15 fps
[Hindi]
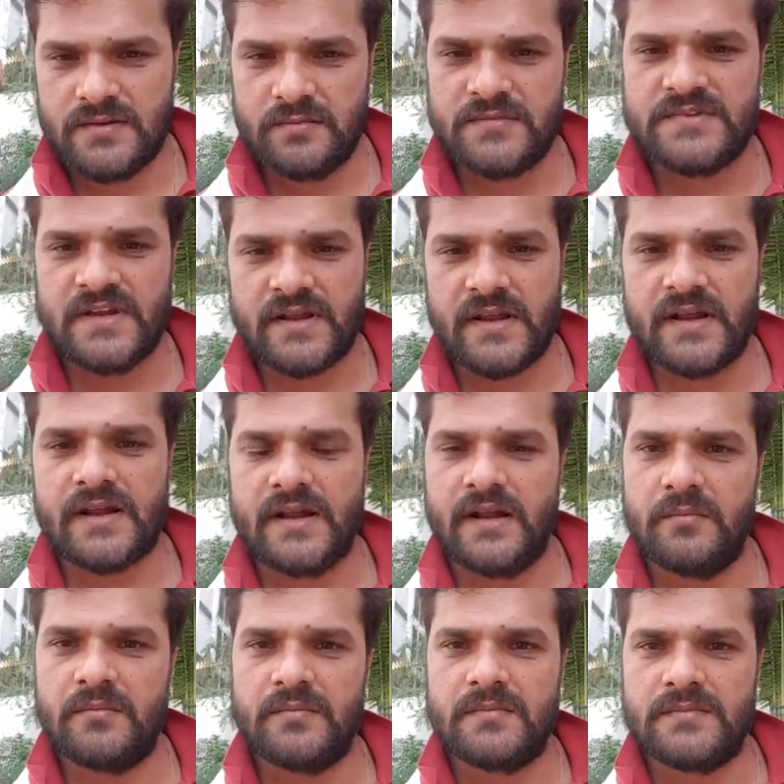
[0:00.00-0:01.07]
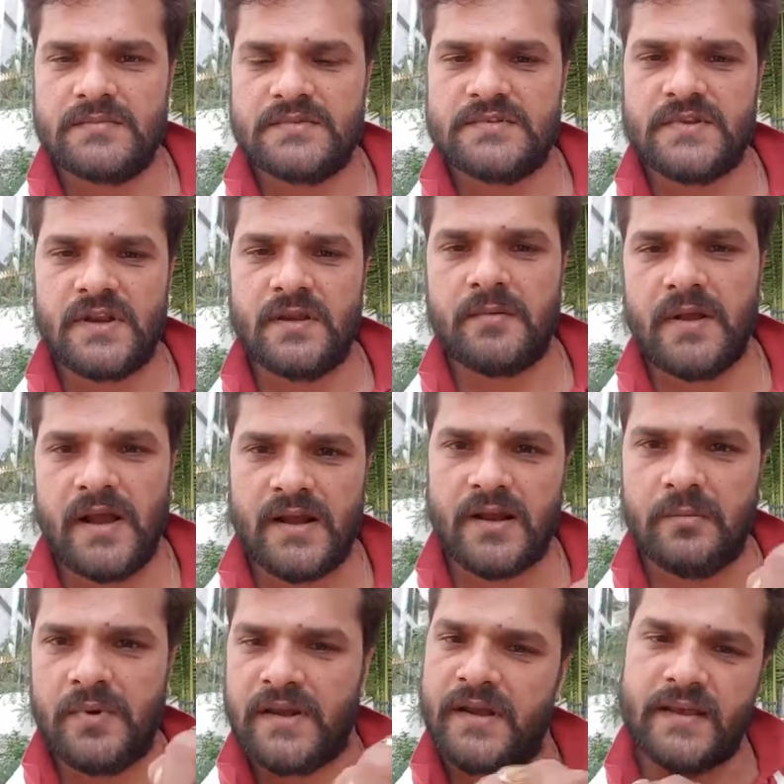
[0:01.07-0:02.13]
चमचा का काम शरीर
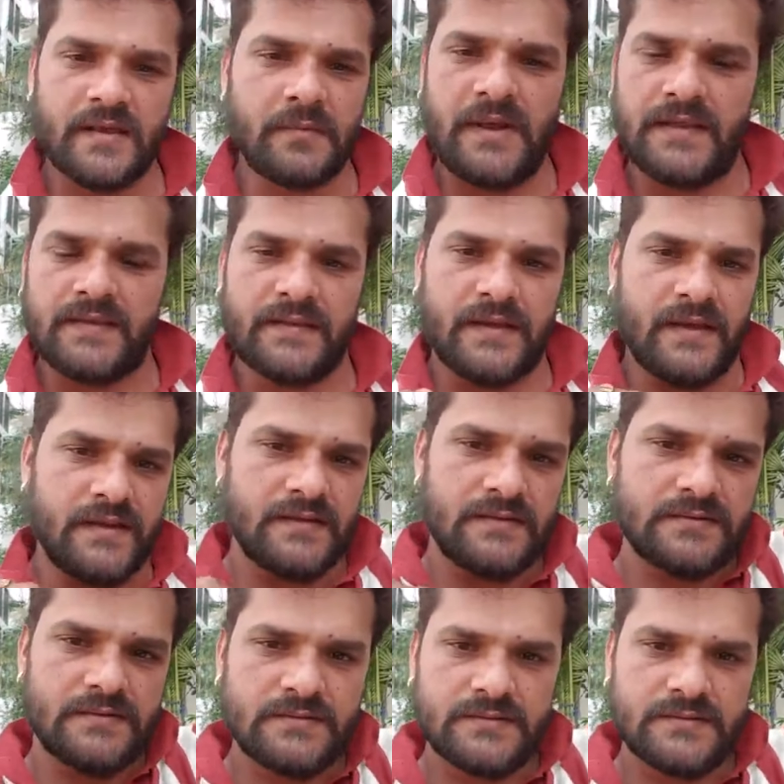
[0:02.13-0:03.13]
खाना बनने के बाद का है